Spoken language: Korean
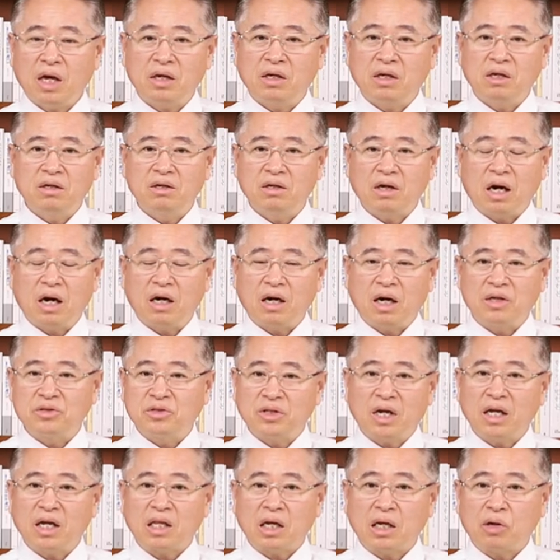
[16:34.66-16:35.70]
해킹
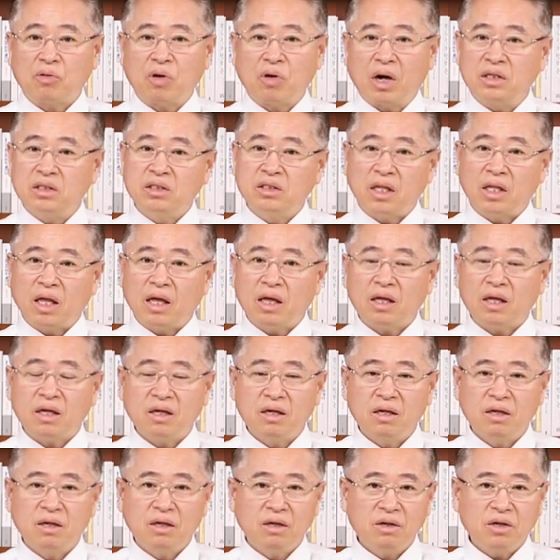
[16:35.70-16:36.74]
안전하다라고 하는데
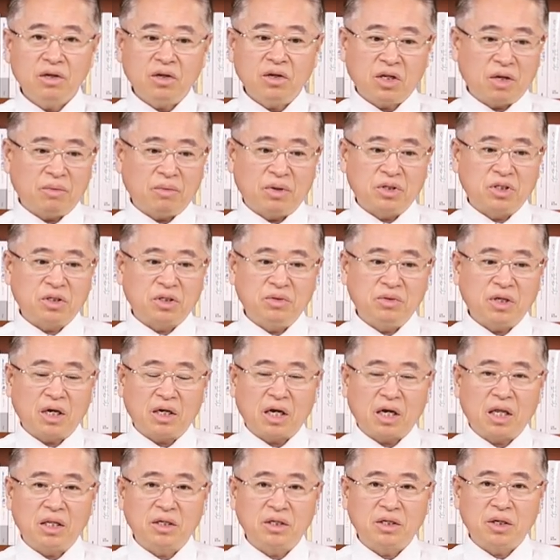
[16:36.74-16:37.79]
이렇게만 지금
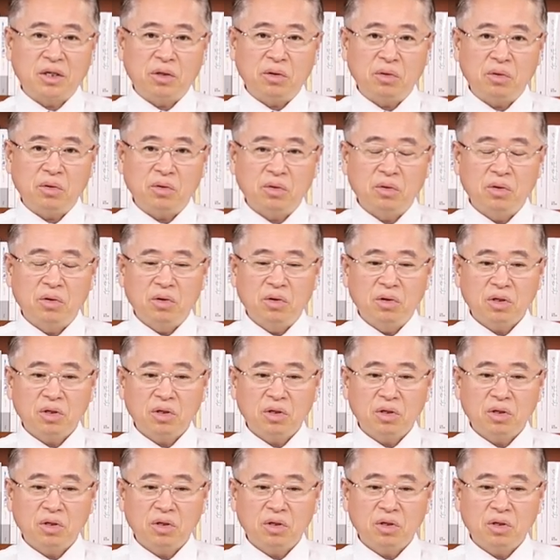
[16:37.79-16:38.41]
이야기하는 거예요?